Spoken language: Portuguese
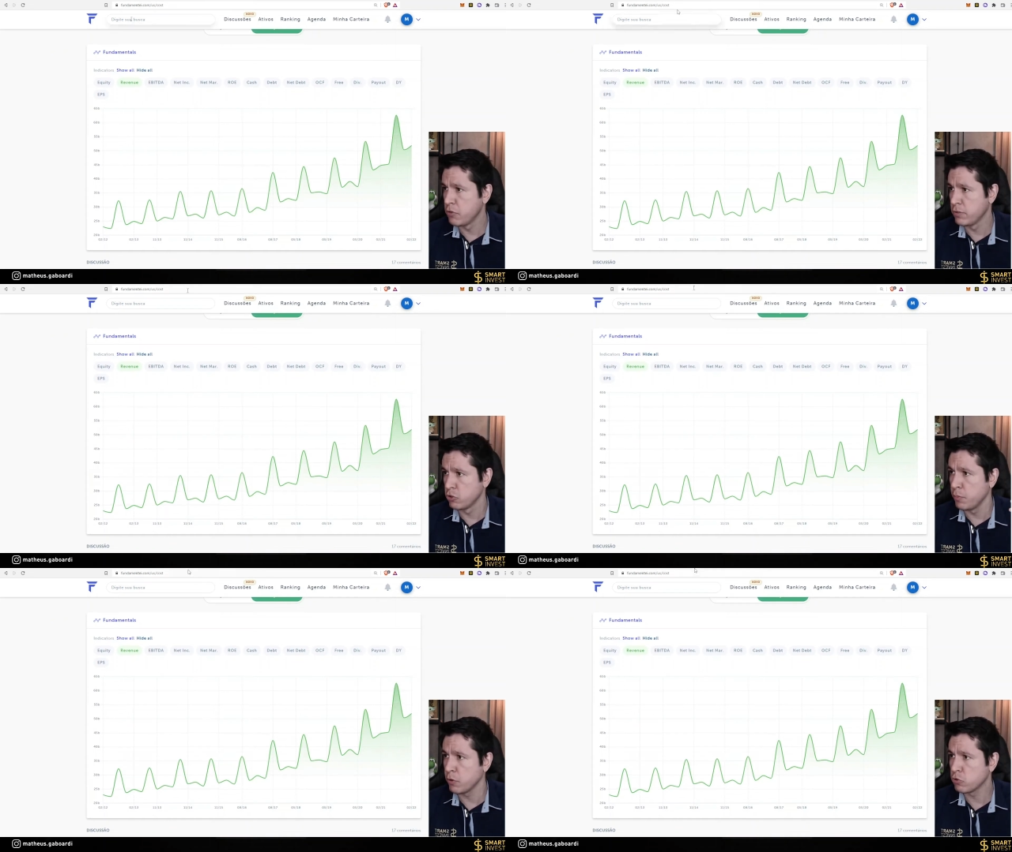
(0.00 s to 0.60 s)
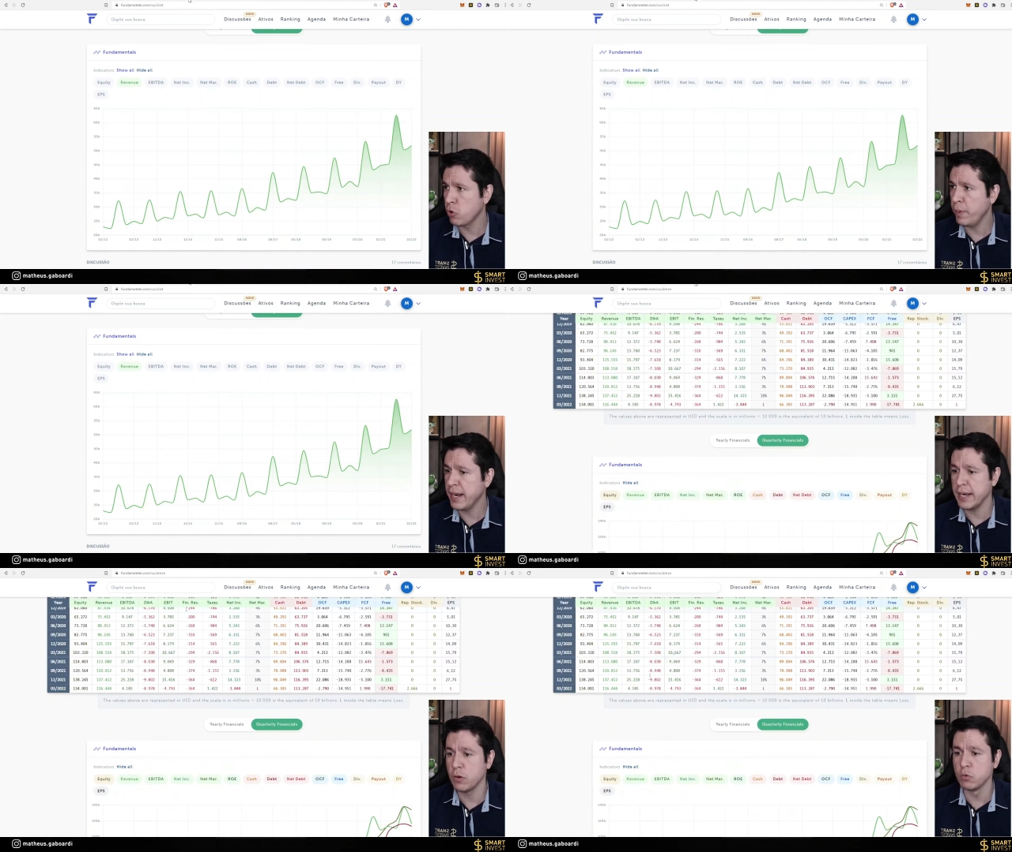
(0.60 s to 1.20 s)
Então eu só posso
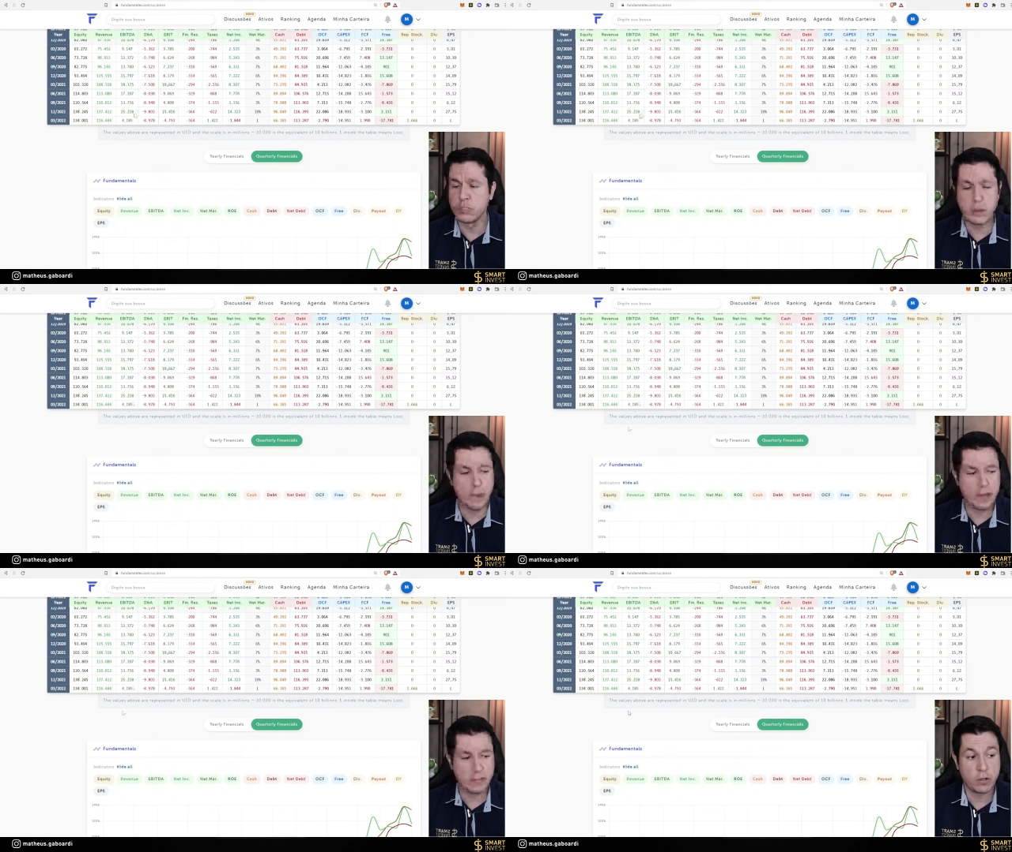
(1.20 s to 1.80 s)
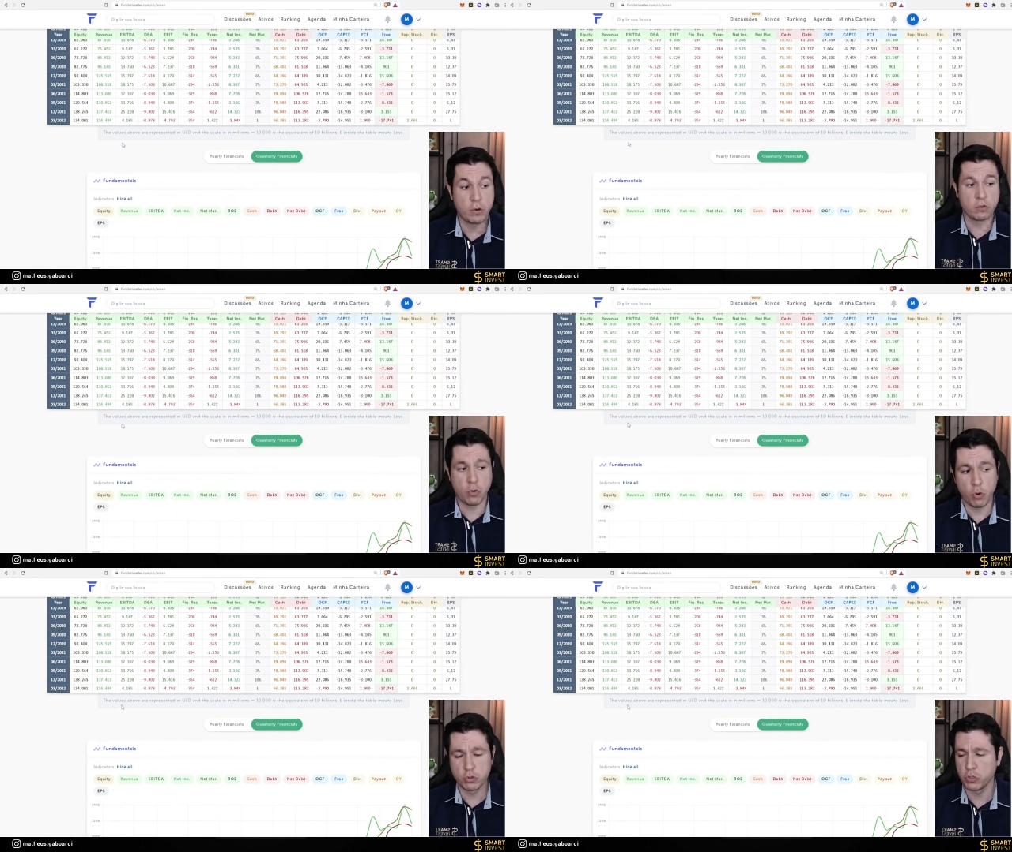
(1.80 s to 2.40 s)
comparar um trimestre contra o
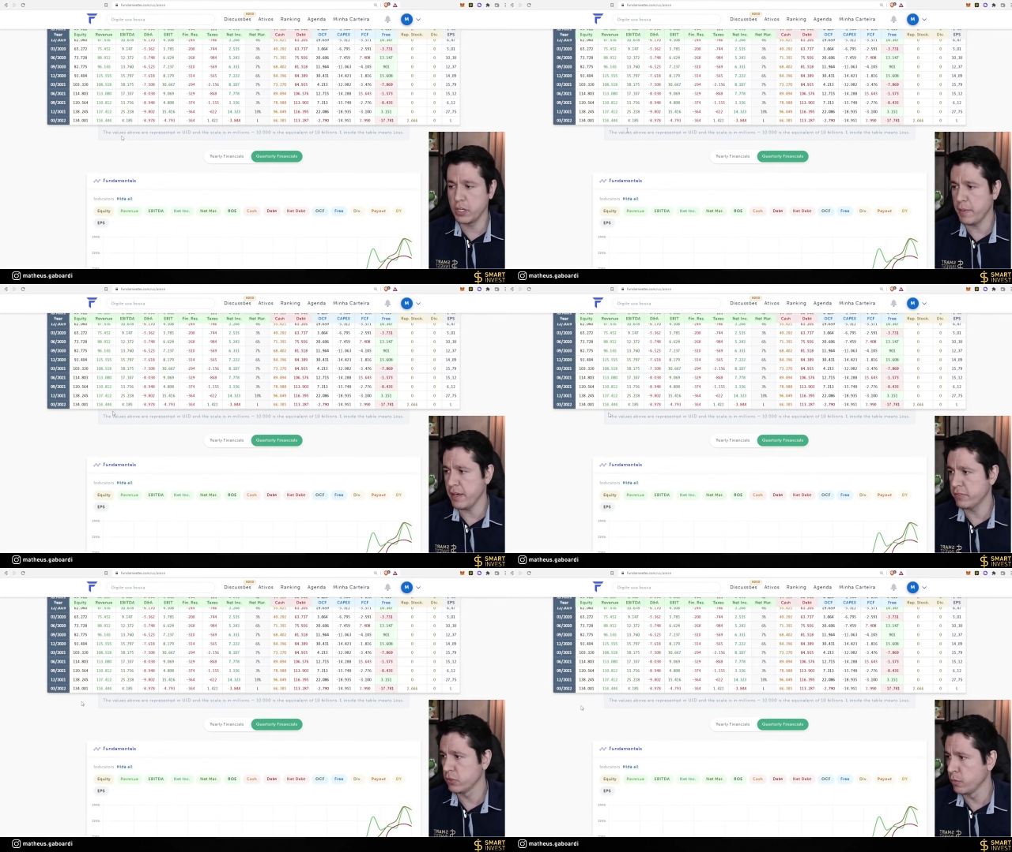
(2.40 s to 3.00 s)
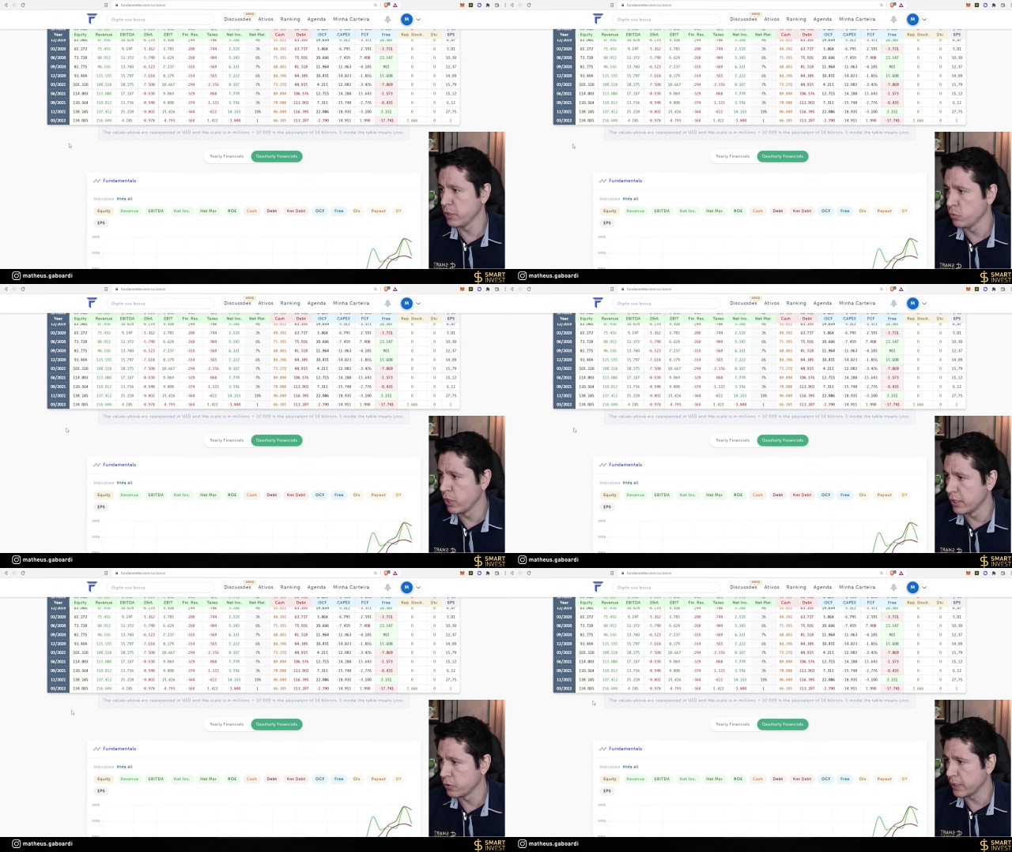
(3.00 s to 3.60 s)
outro trimestre do mesmo
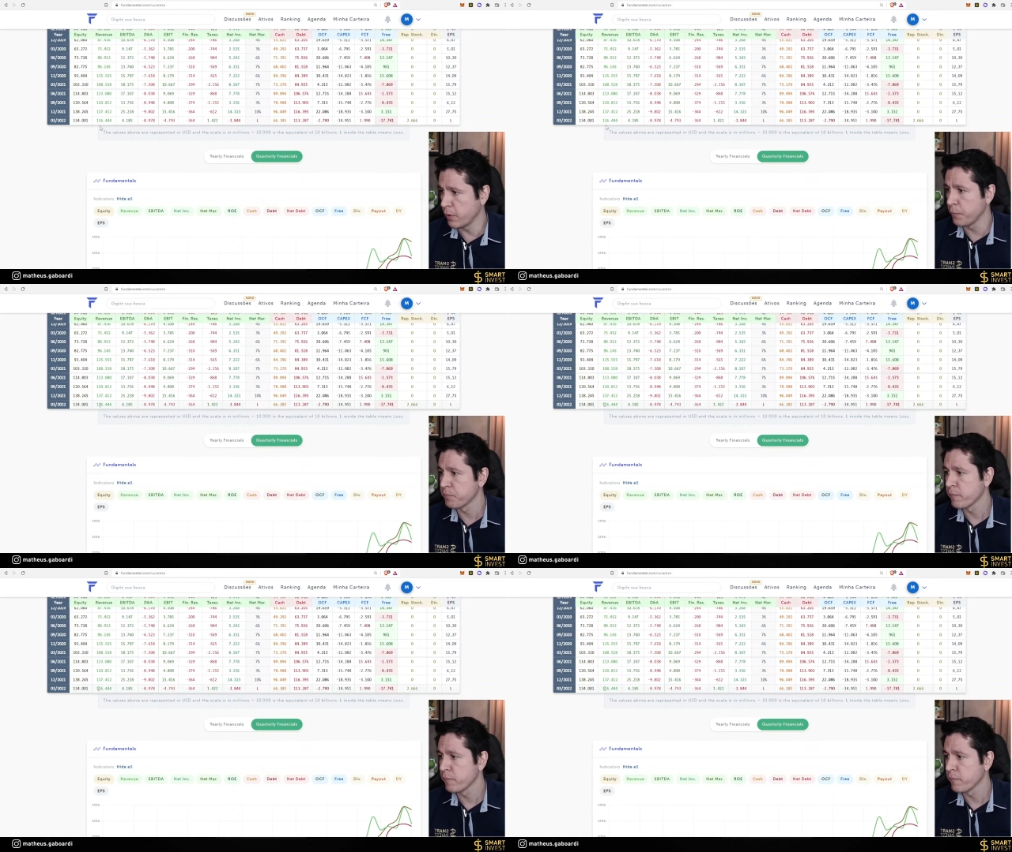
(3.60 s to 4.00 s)
ano, tá bom?